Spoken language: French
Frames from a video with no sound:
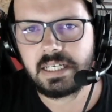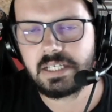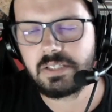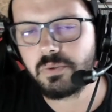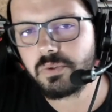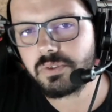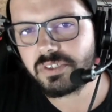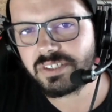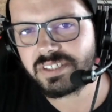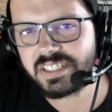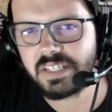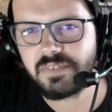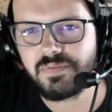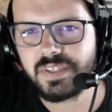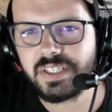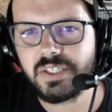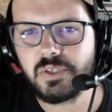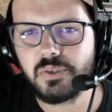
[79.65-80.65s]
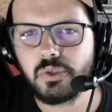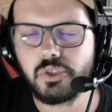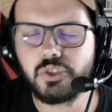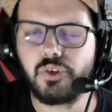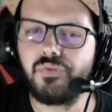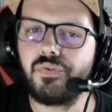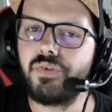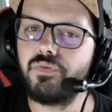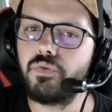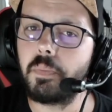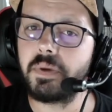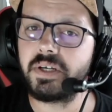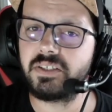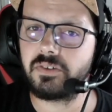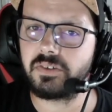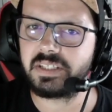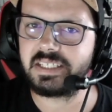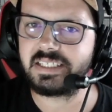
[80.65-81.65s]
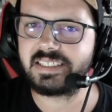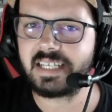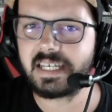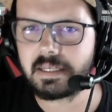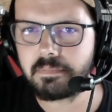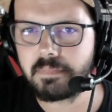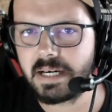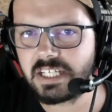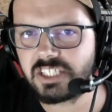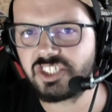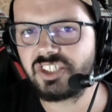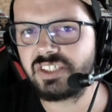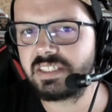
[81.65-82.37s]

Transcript: Et donc dans cette vidéo, je vais vous présenter 5 matchs,